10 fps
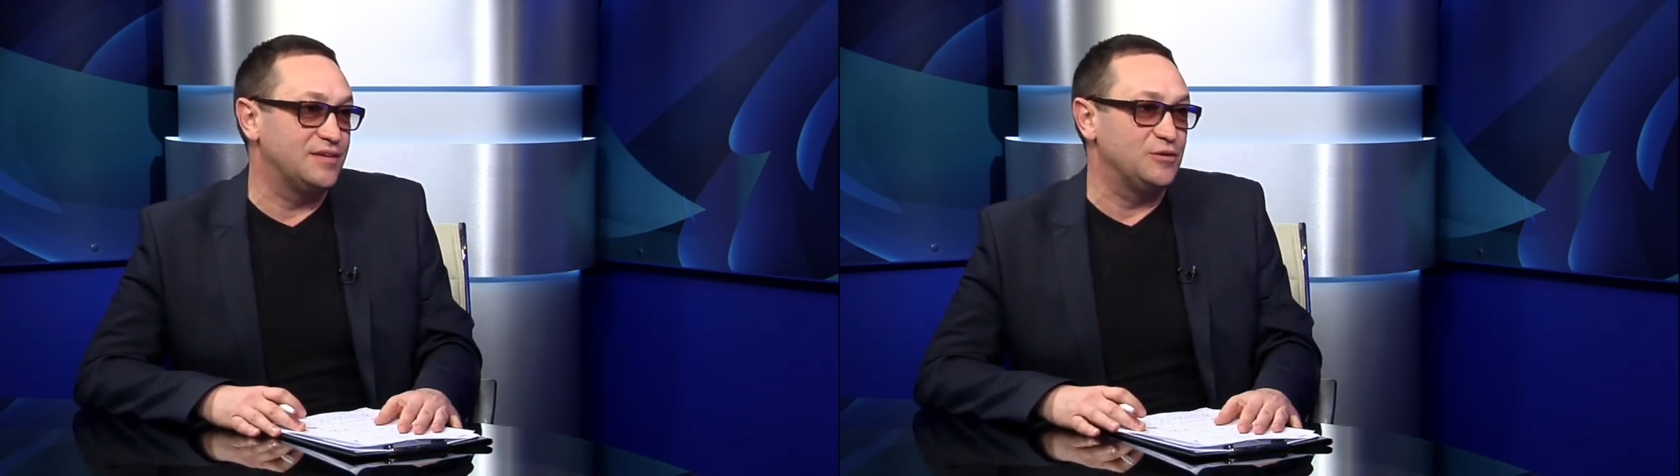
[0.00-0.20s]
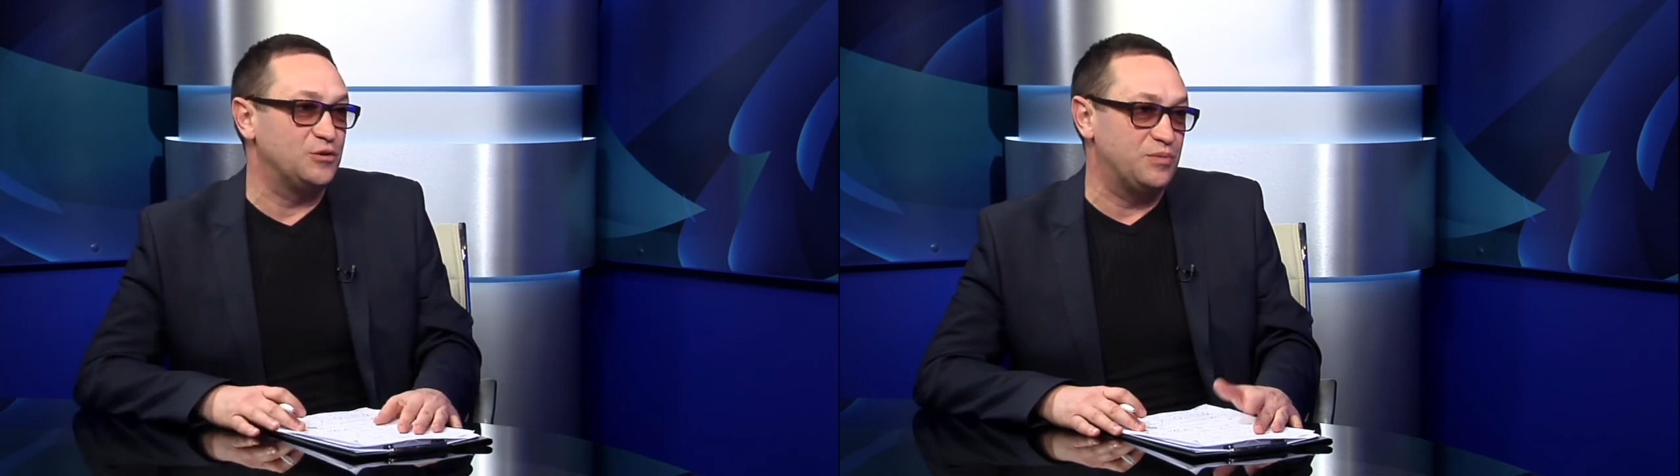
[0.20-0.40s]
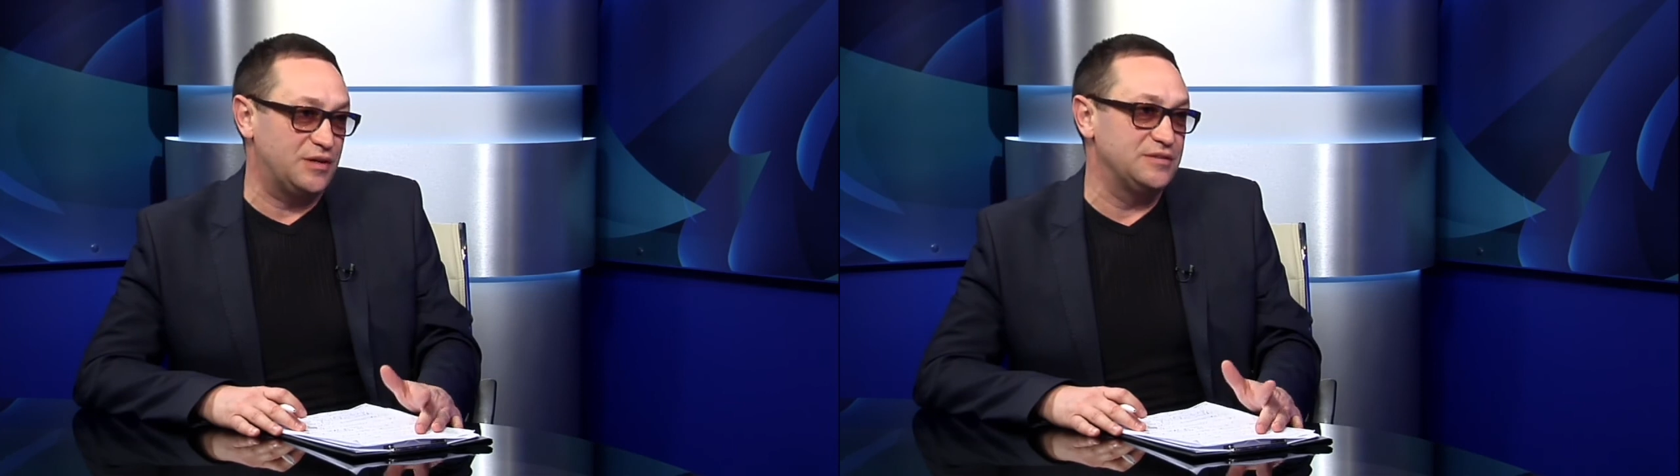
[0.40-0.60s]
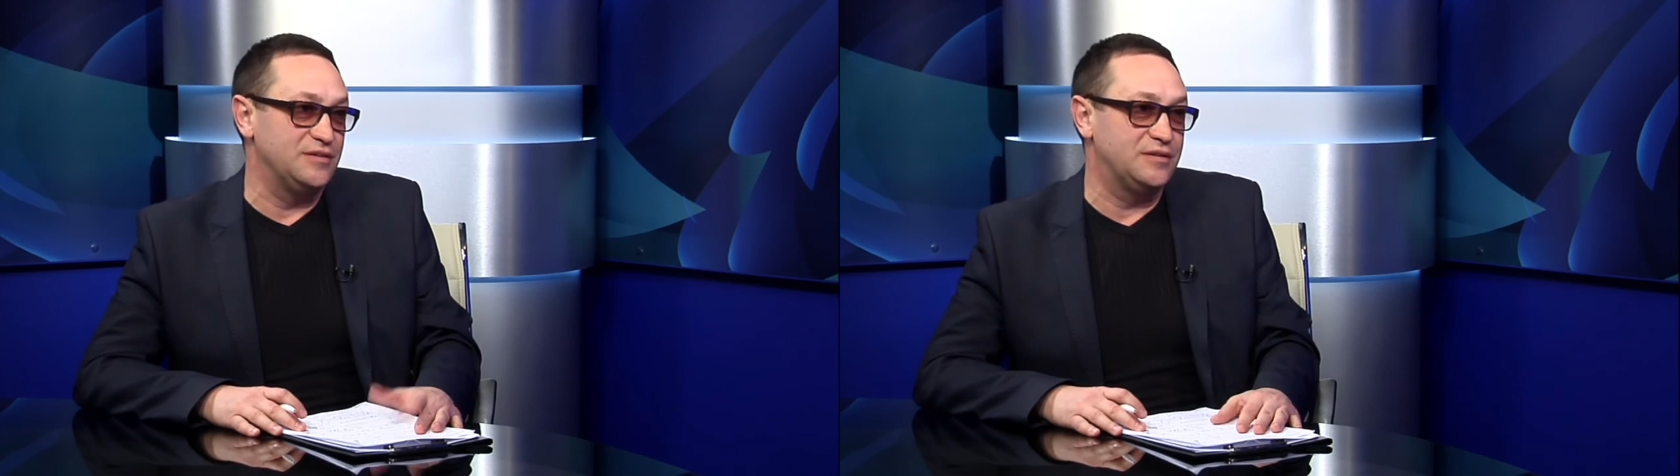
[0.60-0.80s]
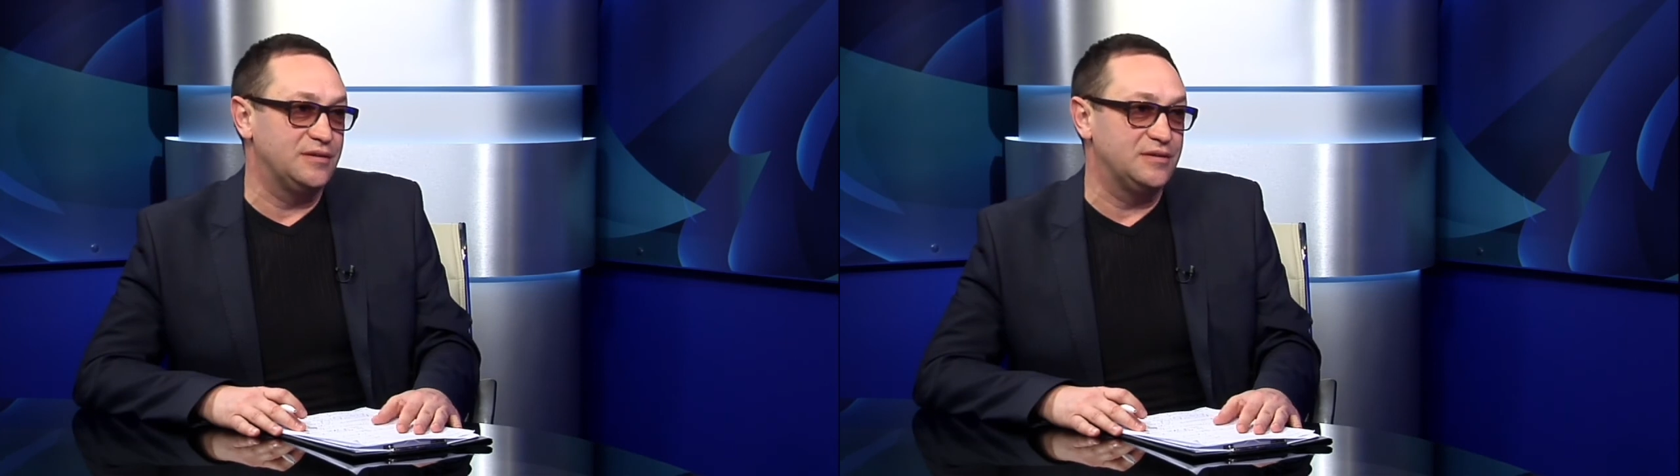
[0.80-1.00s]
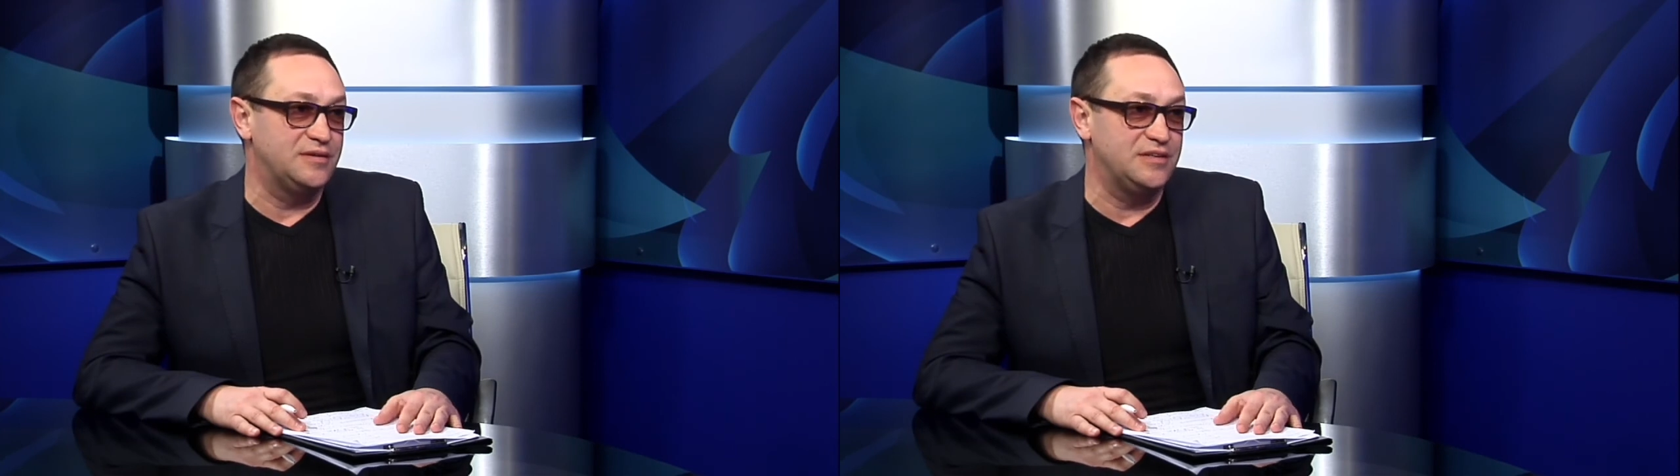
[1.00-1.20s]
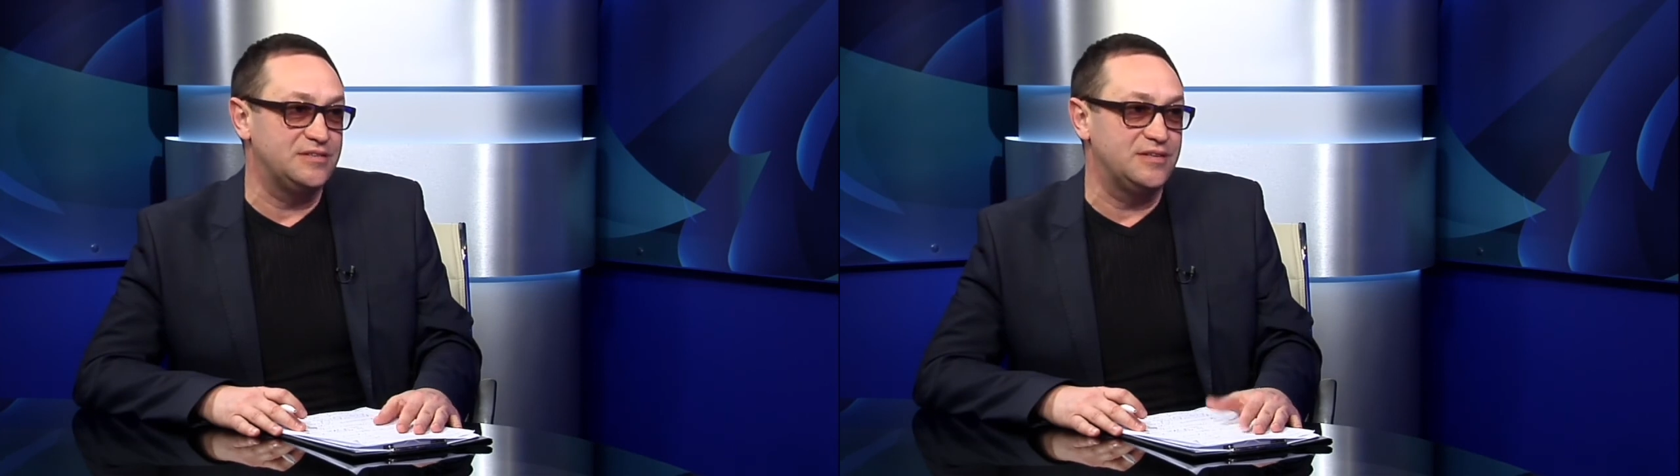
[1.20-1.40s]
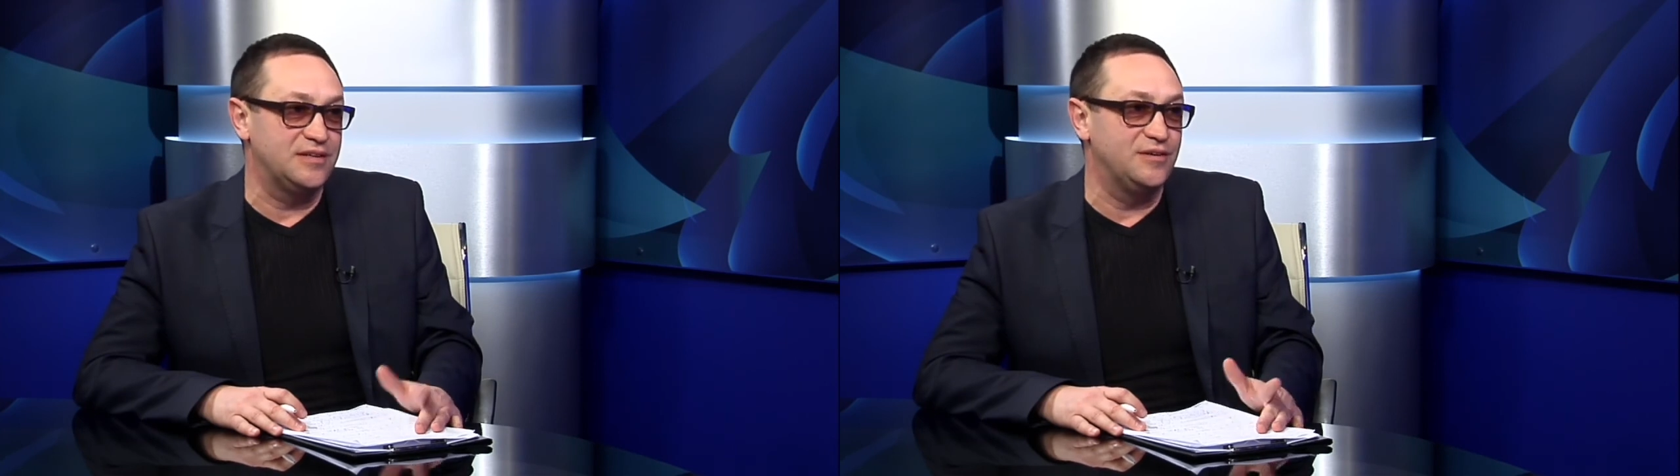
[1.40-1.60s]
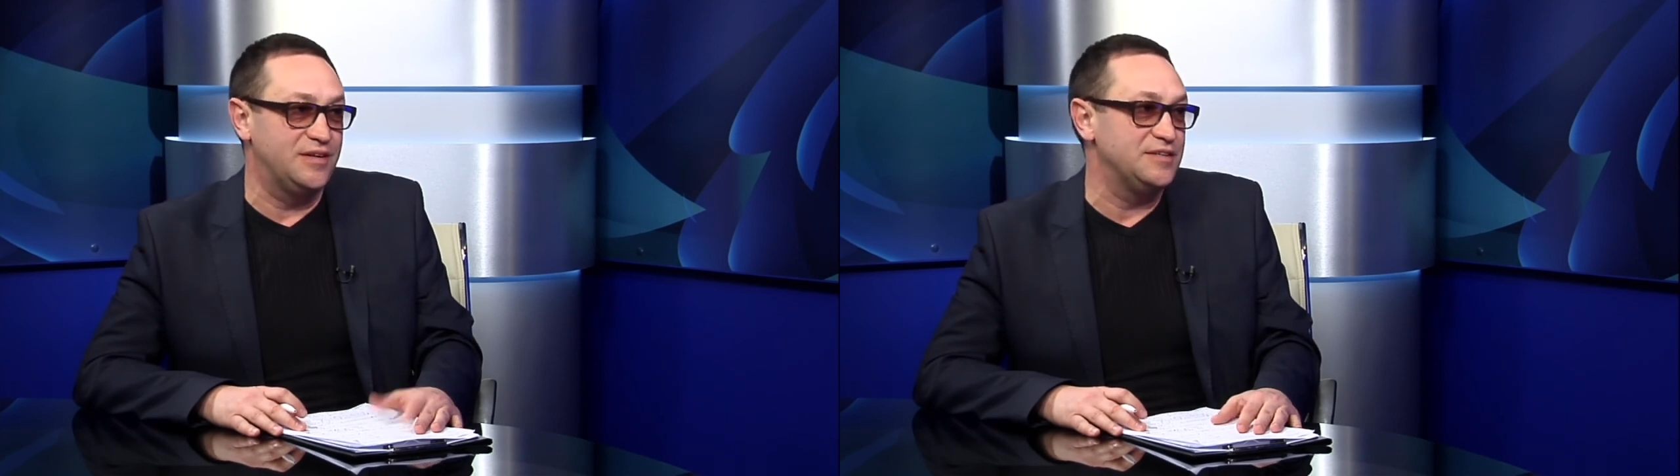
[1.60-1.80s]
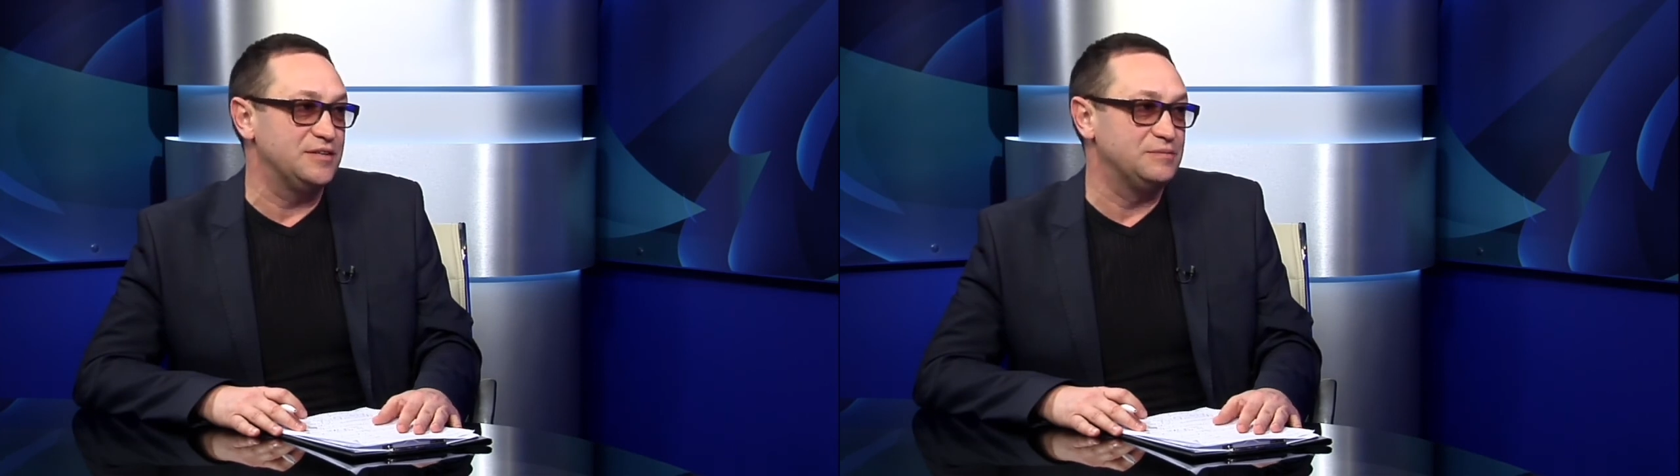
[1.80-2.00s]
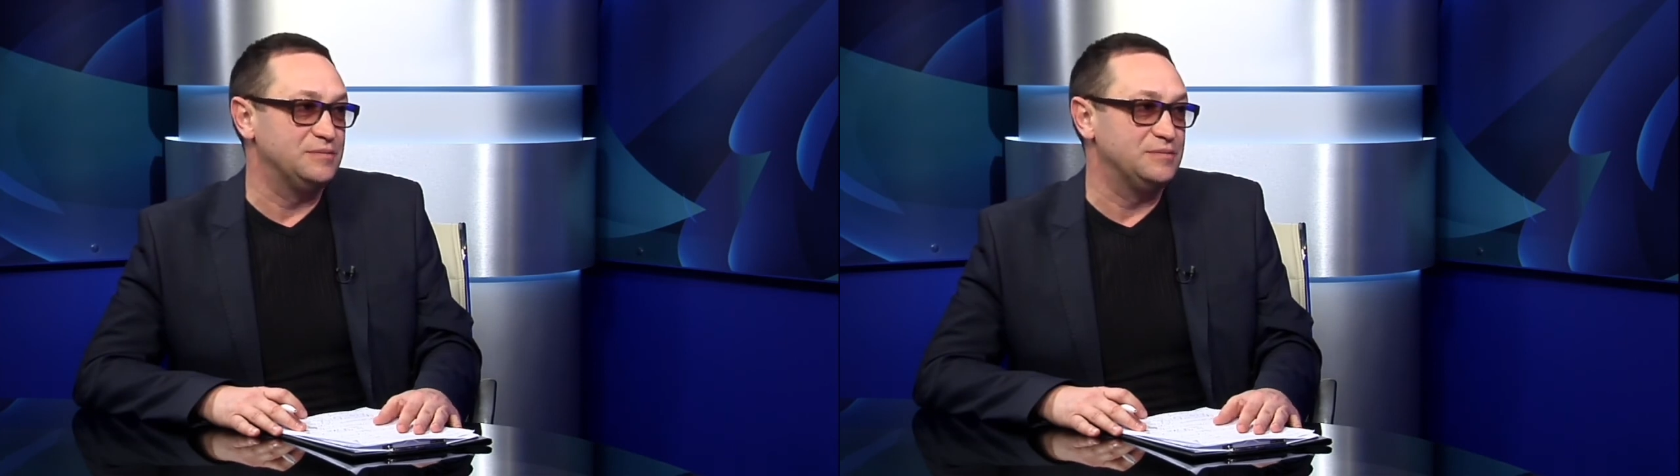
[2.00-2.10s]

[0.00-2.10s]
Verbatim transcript: которая празднует 31-летие